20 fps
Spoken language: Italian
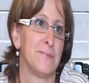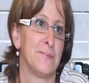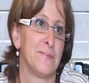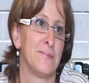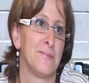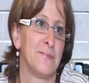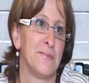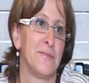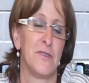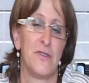
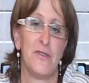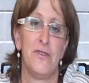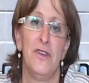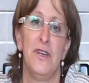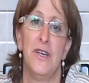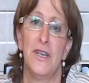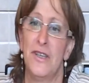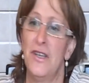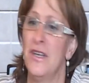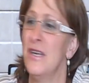È nata
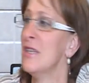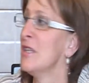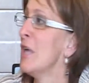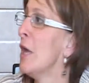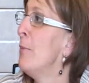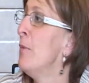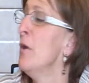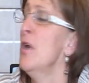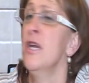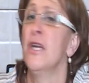
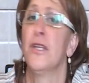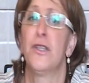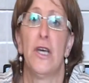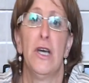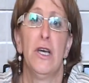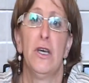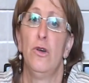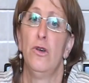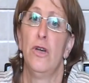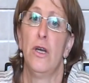un'amicizia. È nata
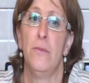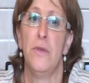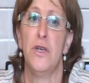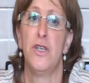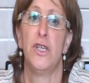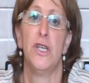anche, anche oltre...